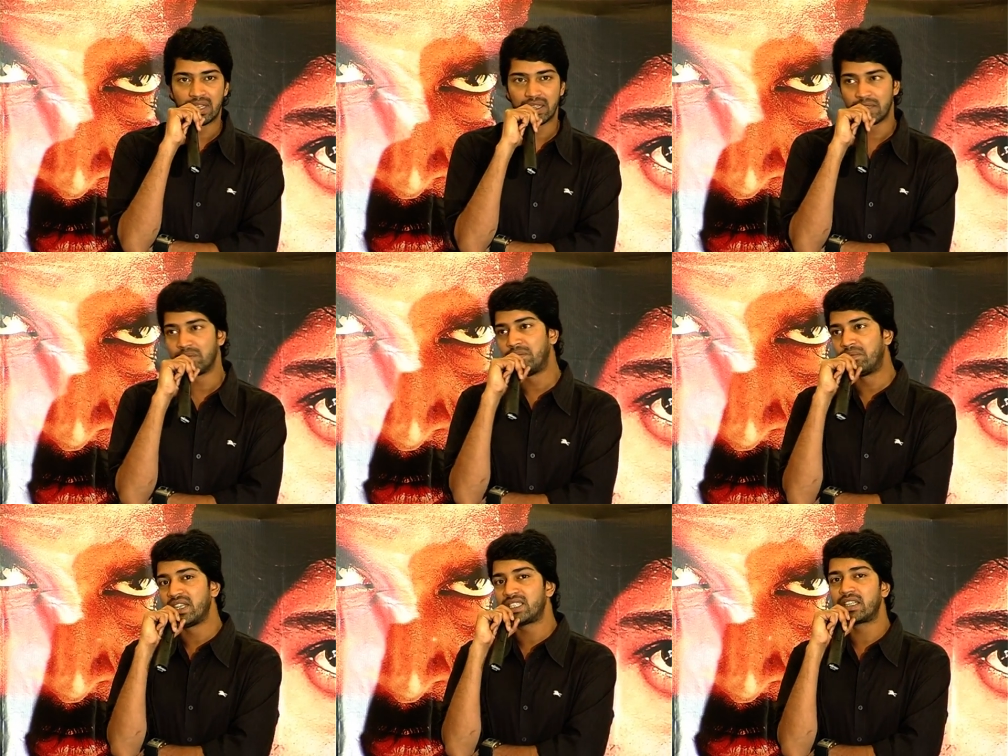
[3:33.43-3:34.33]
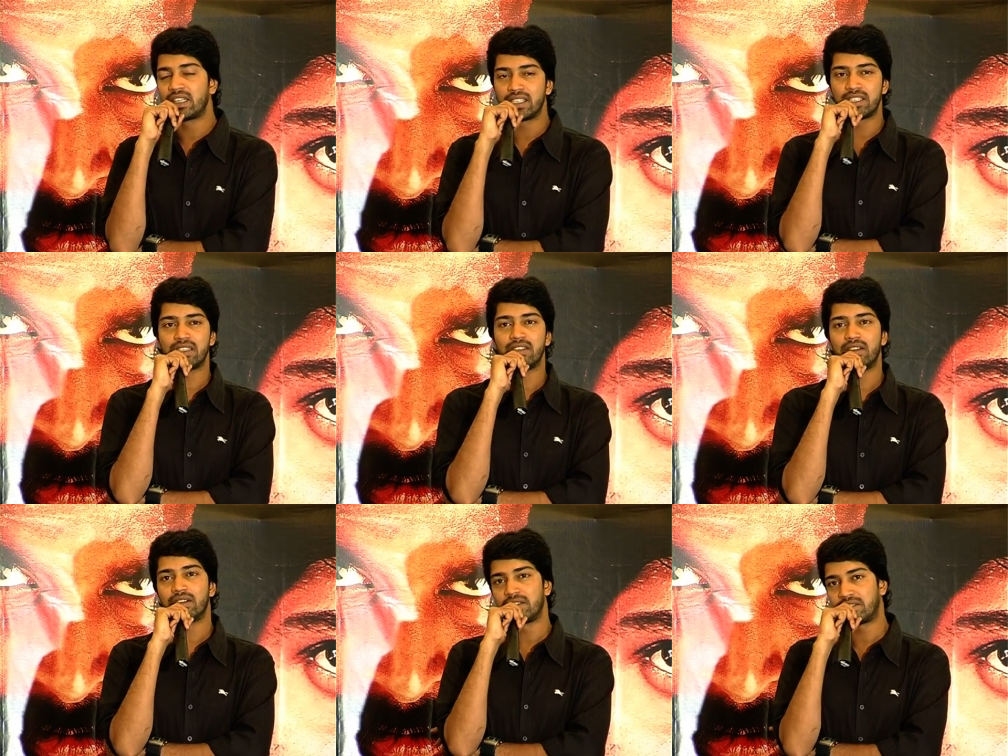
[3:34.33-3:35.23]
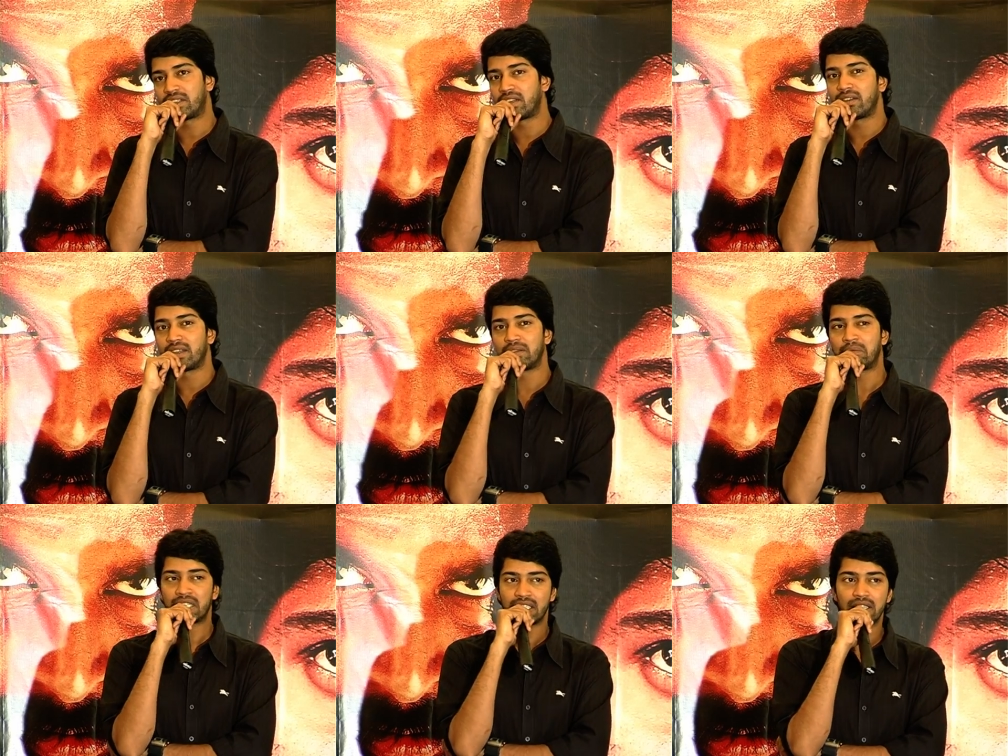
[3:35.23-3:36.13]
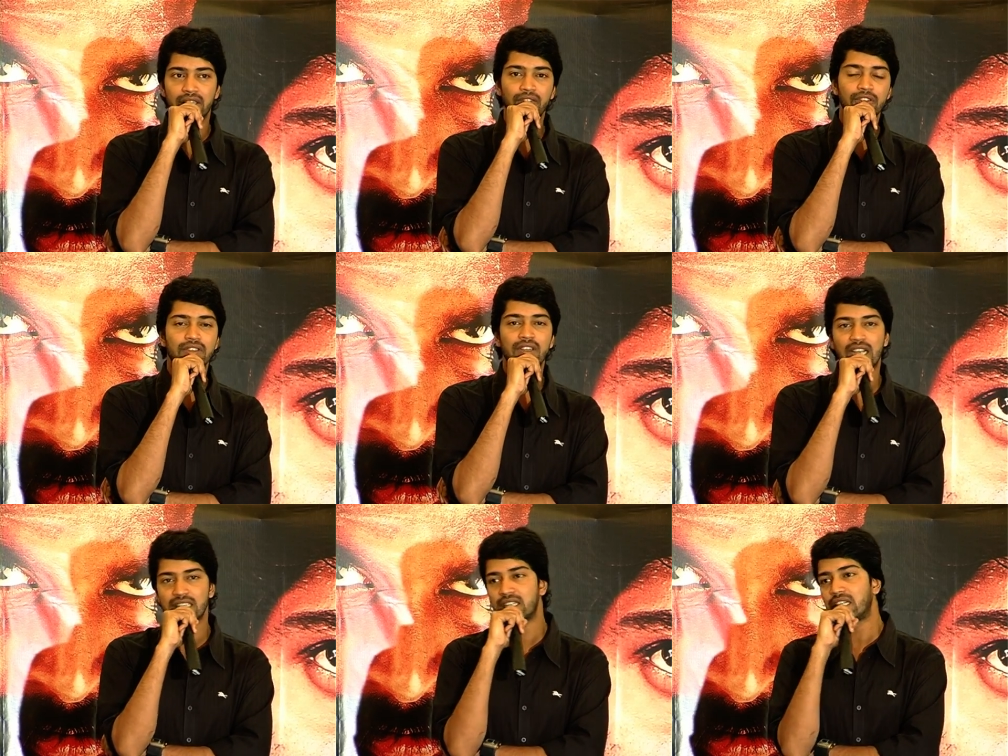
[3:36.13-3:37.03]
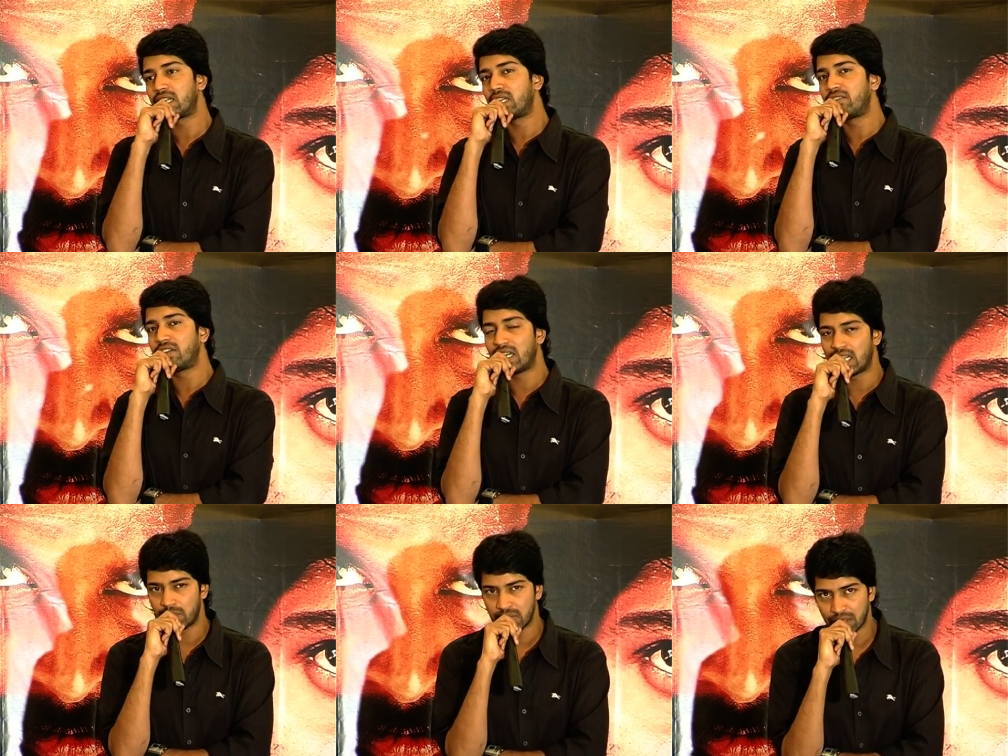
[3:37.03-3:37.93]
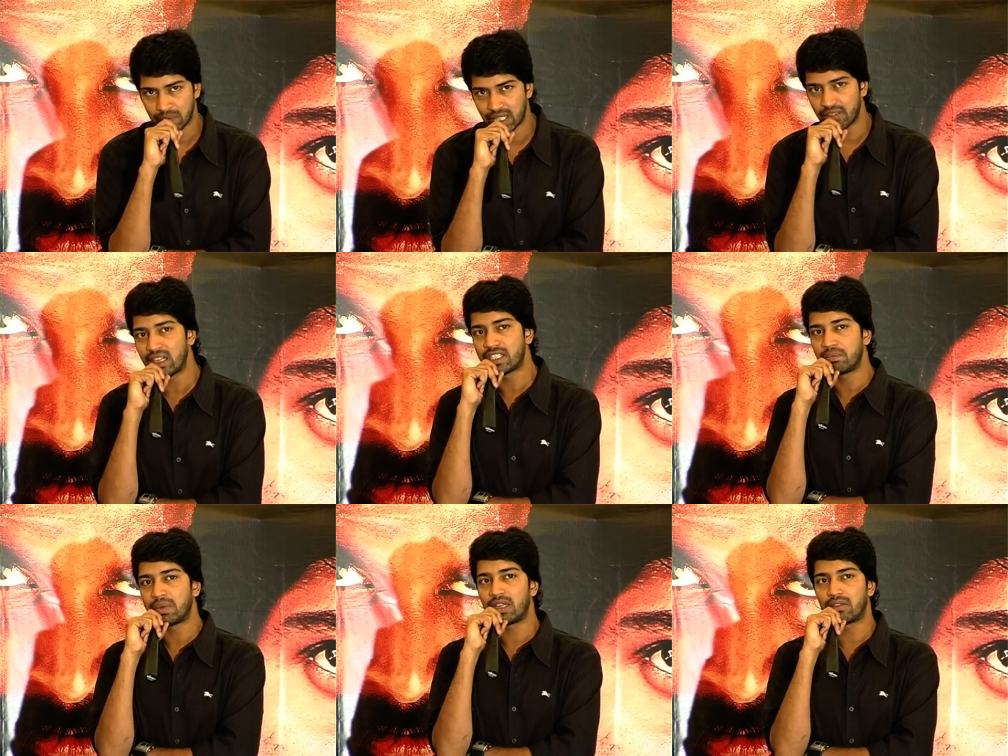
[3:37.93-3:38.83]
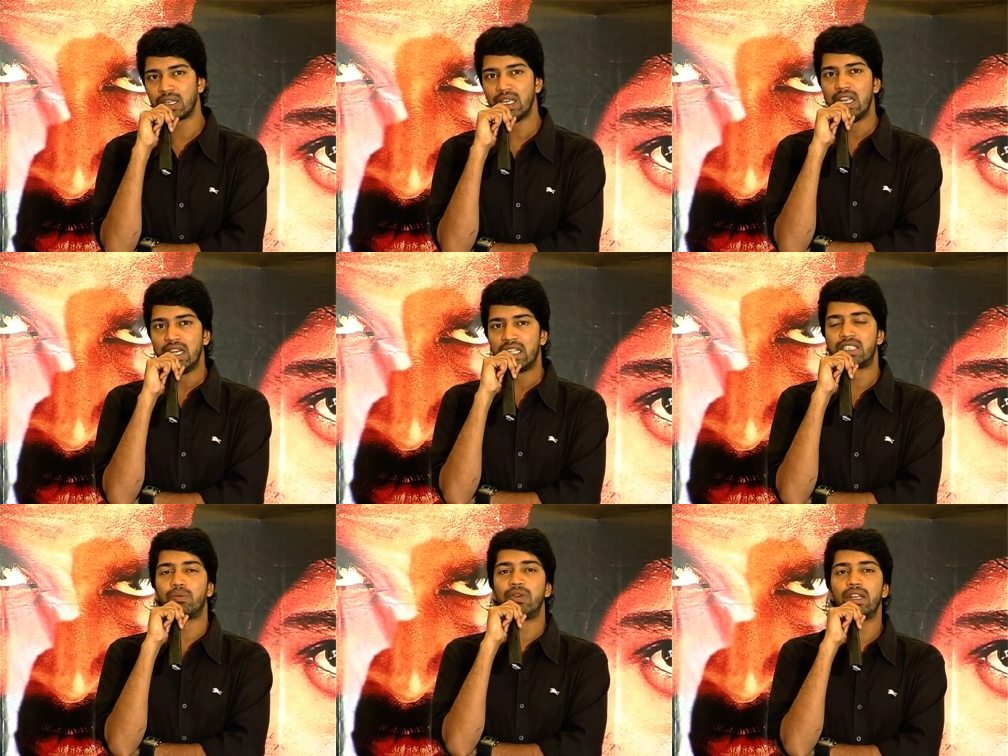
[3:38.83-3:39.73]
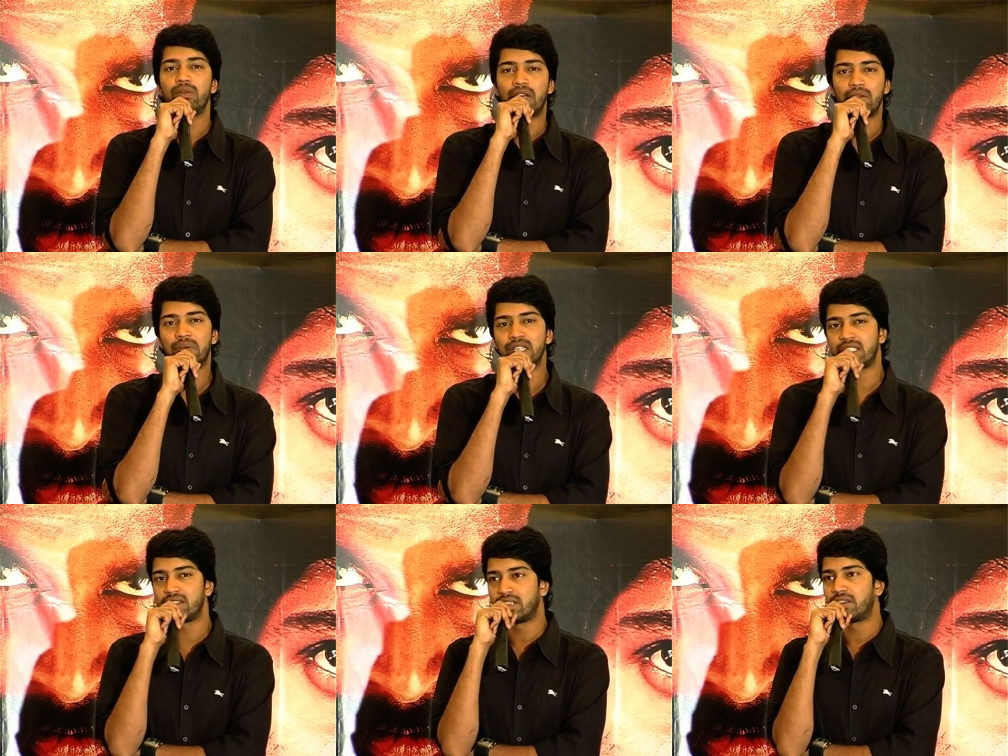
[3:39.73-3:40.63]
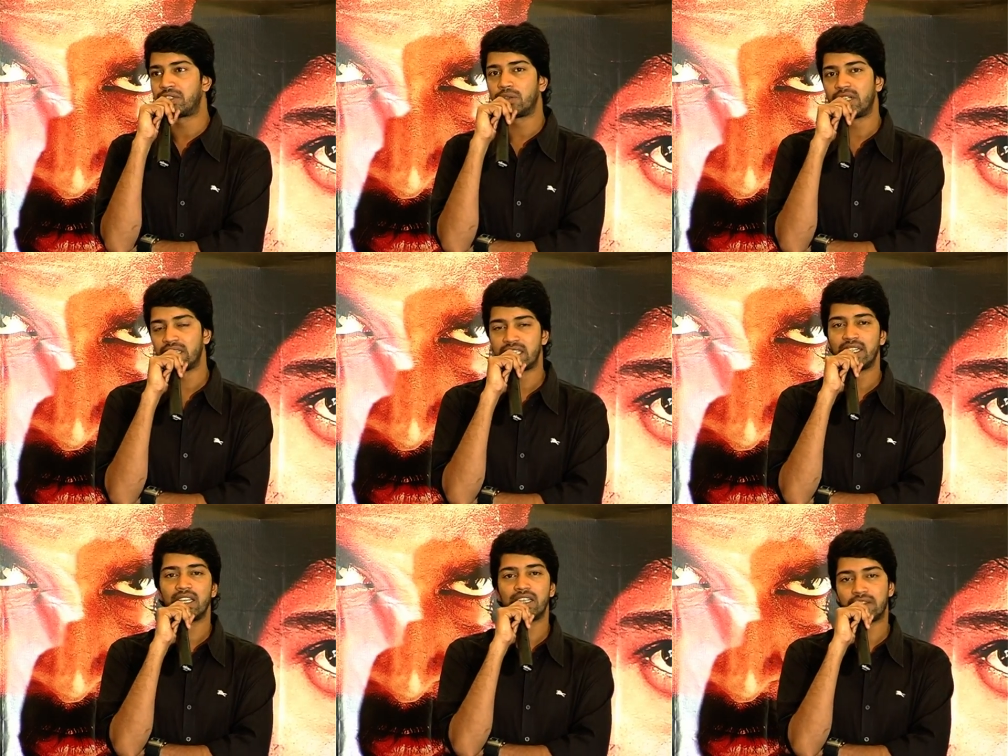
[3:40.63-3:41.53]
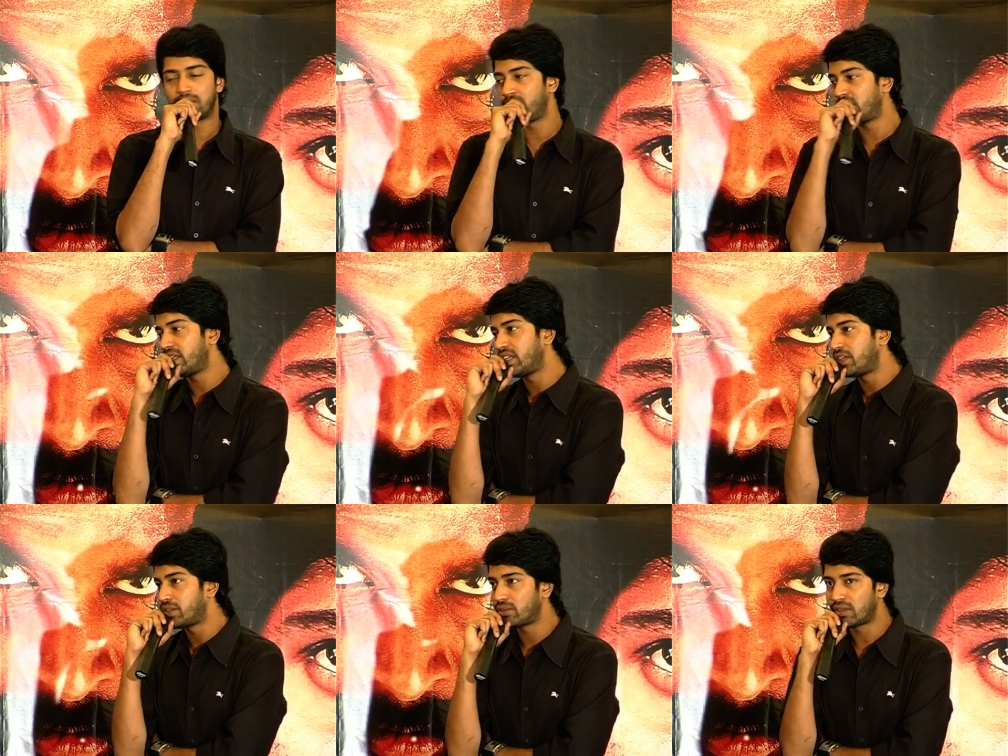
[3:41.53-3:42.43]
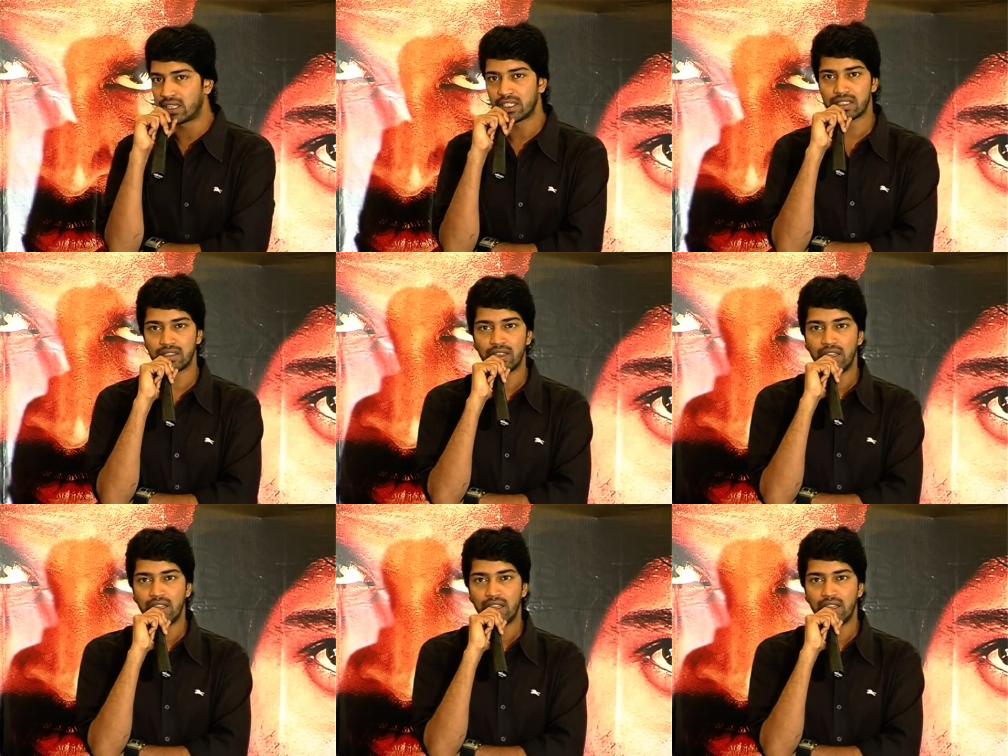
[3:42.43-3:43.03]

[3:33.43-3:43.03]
ఇది బేసిక్గా uh, ఇది ప్రతి రివ్యూస్లో రాసినా కానివ్వండి లేకపోతే ప్రతి వాళ్ళు చెప్పినా కానీ ఇట్స్ ఓన్లీ వన్ పర్సన్ షో అండ్ ఇట్స్ ఎంటైర్ సముద్ర గని షో అండ్ ఇట్స్